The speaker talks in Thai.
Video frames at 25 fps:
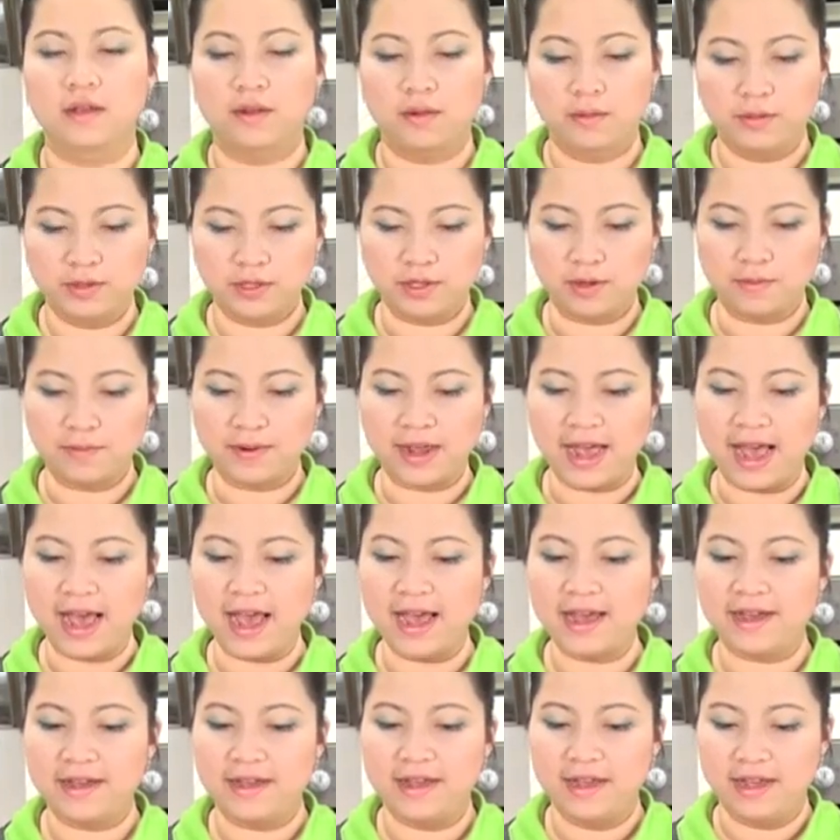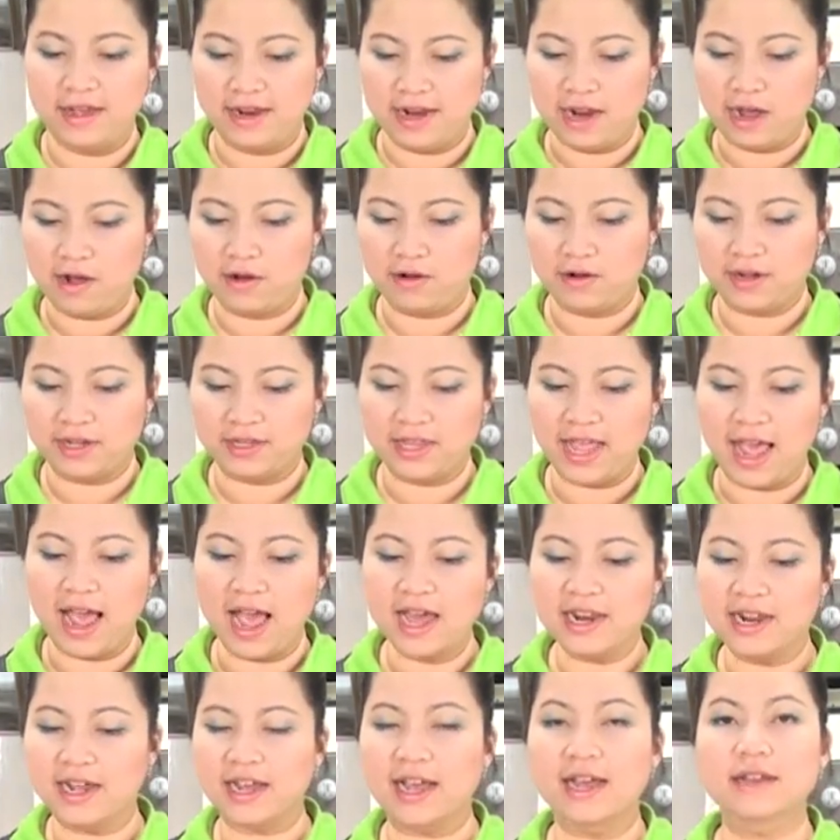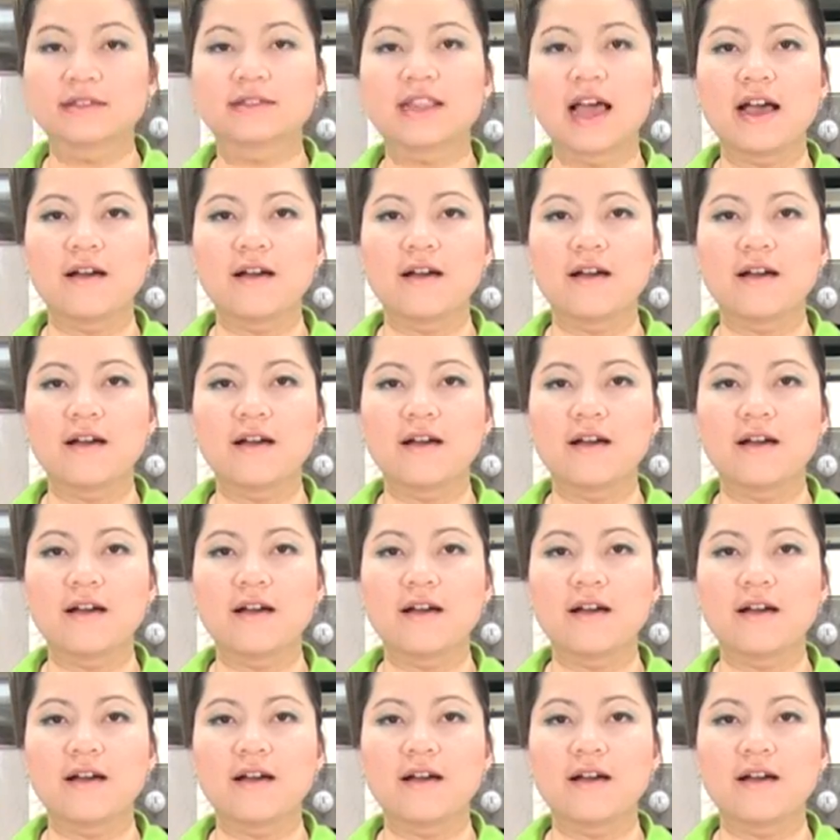คุณผู้ชมคะเราเอากระทะนะคะ